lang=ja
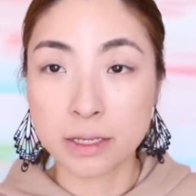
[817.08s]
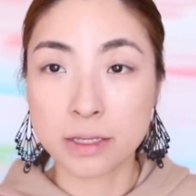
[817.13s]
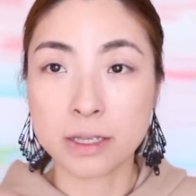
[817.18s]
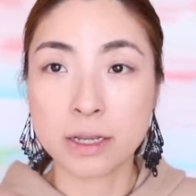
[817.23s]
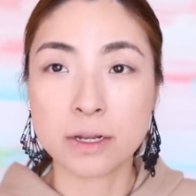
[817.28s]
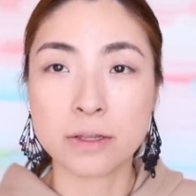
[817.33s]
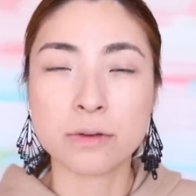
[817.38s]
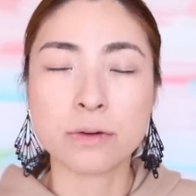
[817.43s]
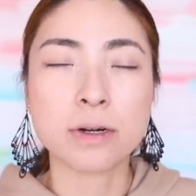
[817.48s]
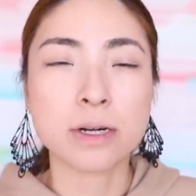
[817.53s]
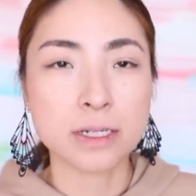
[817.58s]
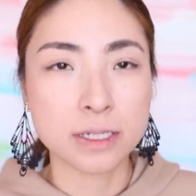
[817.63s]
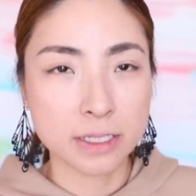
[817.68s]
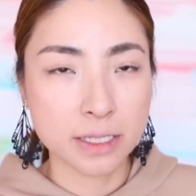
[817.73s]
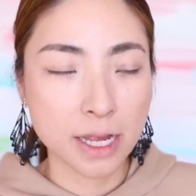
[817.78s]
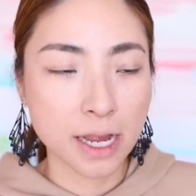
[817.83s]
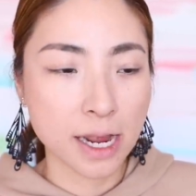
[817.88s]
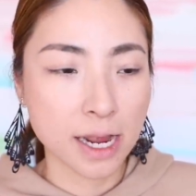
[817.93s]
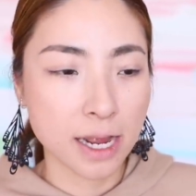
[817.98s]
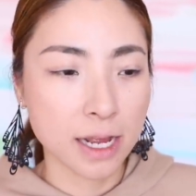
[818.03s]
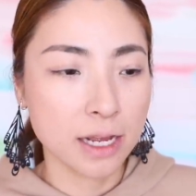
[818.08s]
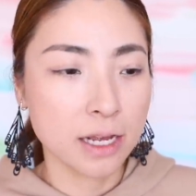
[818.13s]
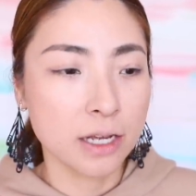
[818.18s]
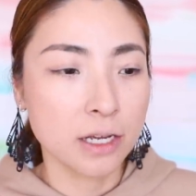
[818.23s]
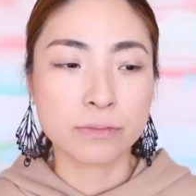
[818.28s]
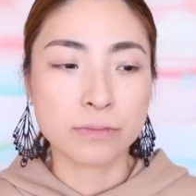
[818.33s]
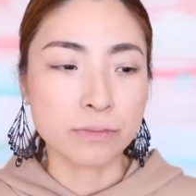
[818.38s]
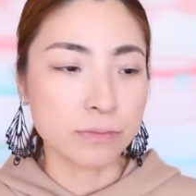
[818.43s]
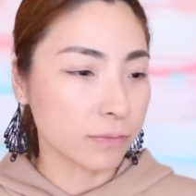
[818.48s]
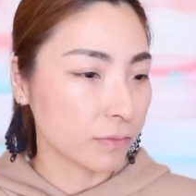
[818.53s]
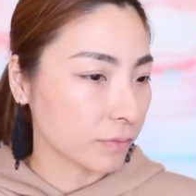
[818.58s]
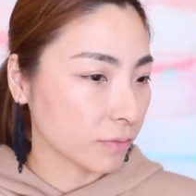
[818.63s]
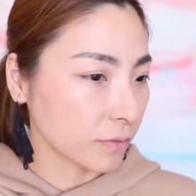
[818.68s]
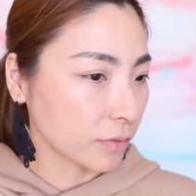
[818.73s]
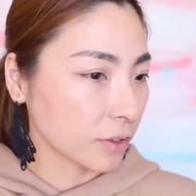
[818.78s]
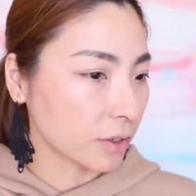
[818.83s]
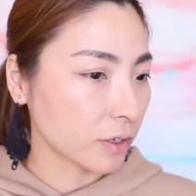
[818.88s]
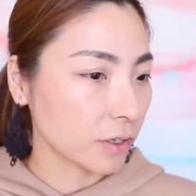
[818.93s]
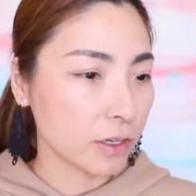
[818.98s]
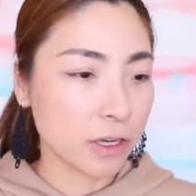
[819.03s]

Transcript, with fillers: あったりとかして、うん、